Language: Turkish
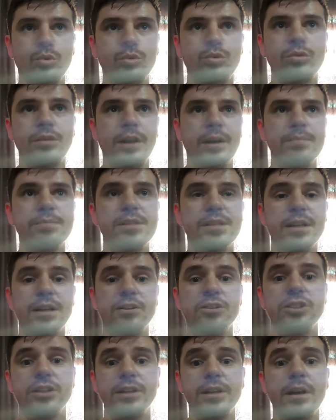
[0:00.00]
Good Times
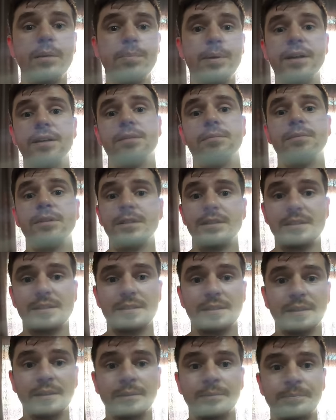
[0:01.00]
Luxury
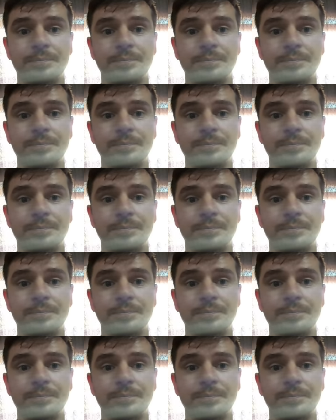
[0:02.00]
Apartments'tı.